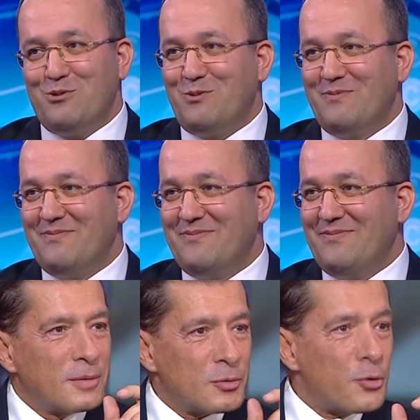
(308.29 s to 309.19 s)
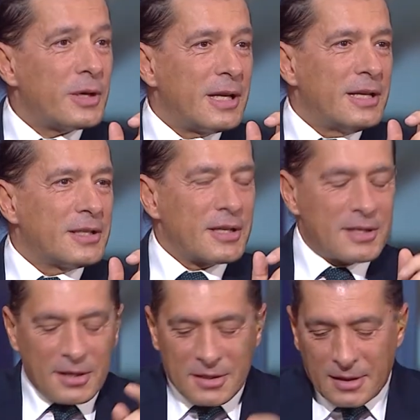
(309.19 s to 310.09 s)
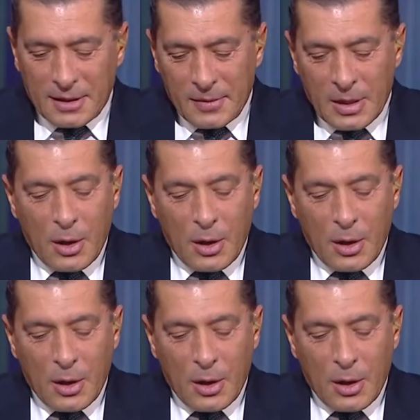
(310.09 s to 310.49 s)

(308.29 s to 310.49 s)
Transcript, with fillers: Soru şu, çok ilginç evet. aslında.